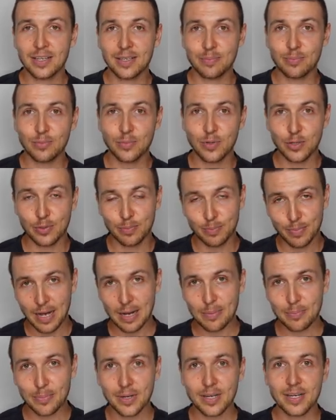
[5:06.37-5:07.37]
Мой
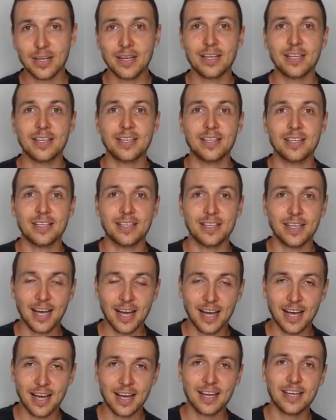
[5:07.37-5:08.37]
папа и
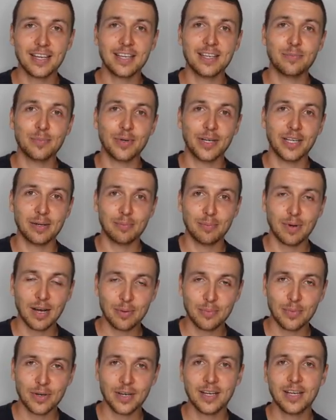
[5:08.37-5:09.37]
я, и моя
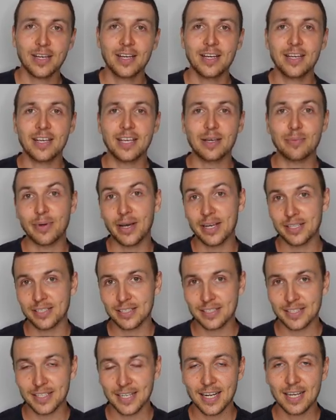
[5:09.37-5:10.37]
мама, и моя
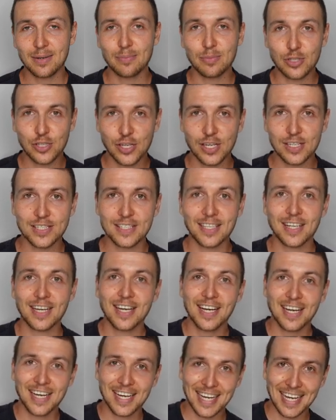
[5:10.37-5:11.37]
сестра, мы часто
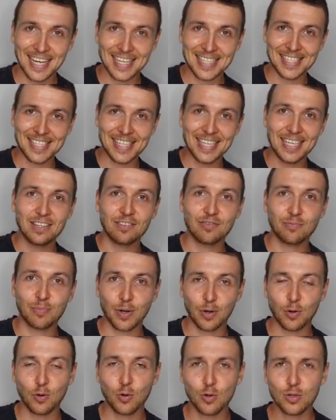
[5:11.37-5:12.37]
ходили в
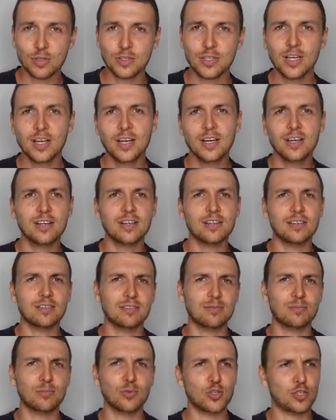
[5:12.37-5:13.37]
поход,
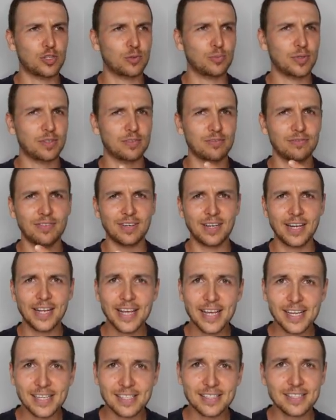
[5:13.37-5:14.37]
а, может быть, в
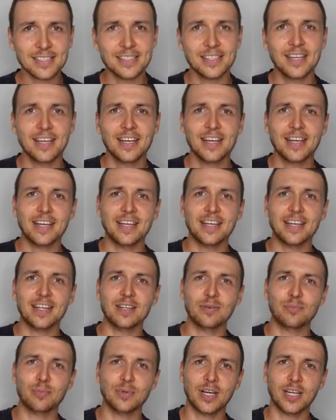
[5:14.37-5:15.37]
лес,
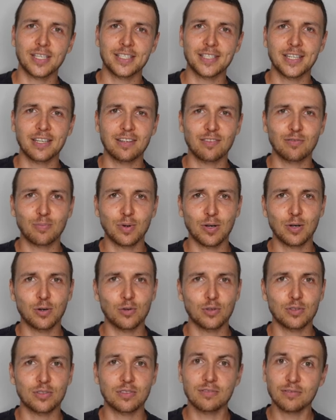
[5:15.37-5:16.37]
или мы ходили в
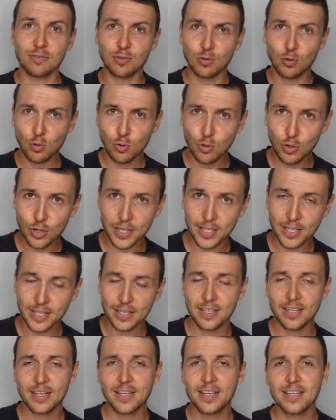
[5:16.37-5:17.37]
поход в
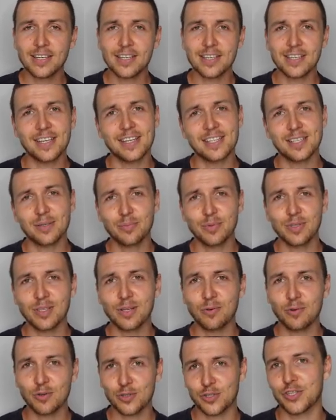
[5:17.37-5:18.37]
горы, и это было
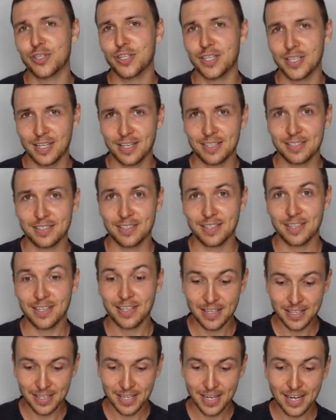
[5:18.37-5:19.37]
очень классно.
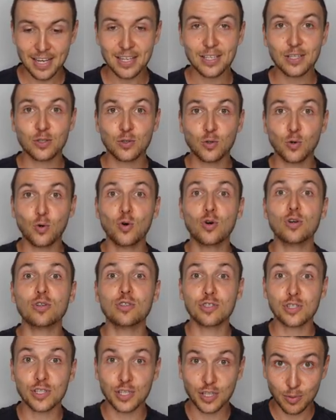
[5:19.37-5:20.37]
И я до
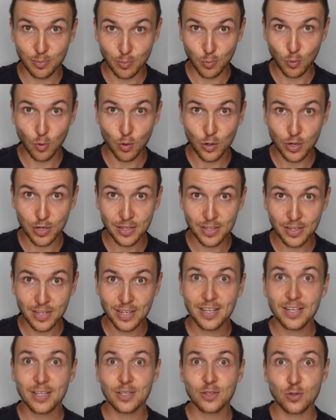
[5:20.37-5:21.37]
сих пор,
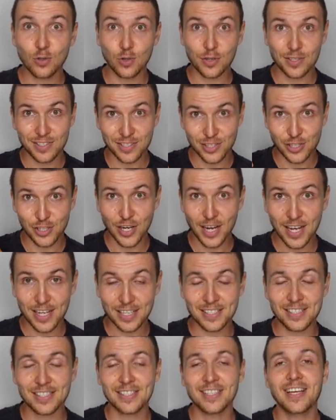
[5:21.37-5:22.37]
то есть
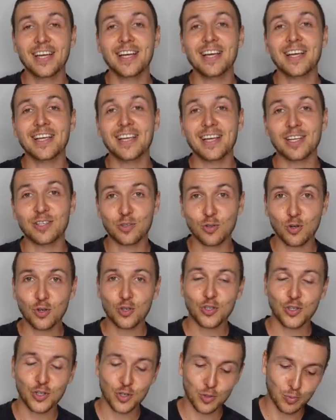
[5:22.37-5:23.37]
сейчас, я
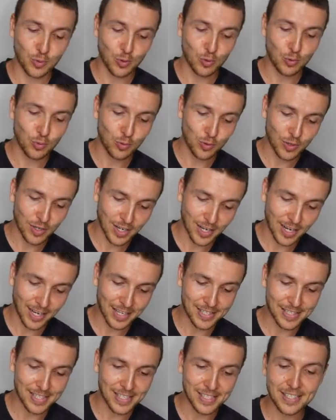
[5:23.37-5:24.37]
тоже люблю
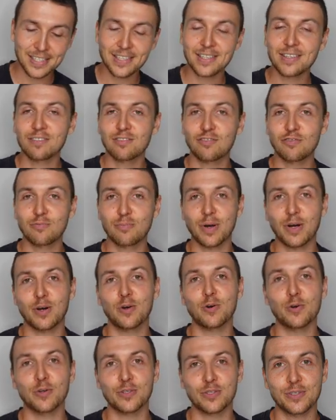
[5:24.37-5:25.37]
ходить в
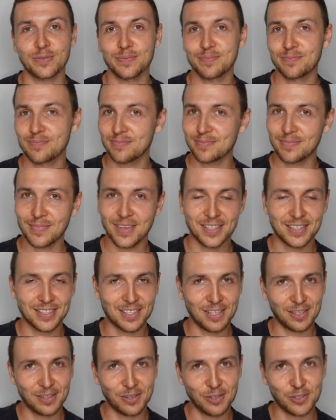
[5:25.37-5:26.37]
поход.
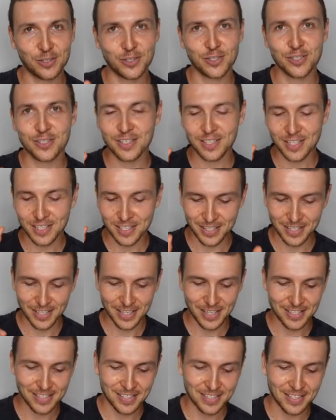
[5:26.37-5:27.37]
Это очень
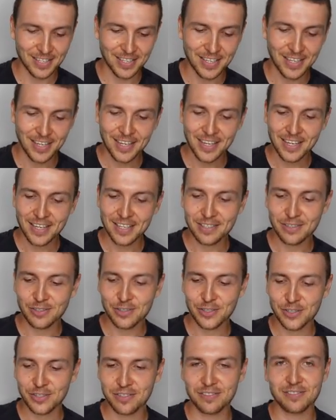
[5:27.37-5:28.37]
интересно и
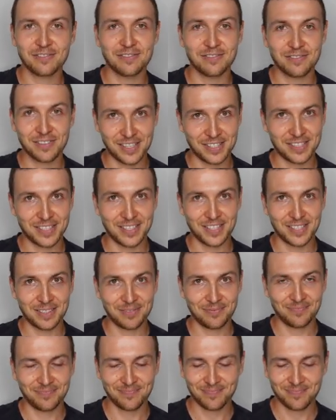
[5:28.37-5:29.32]
очень весело.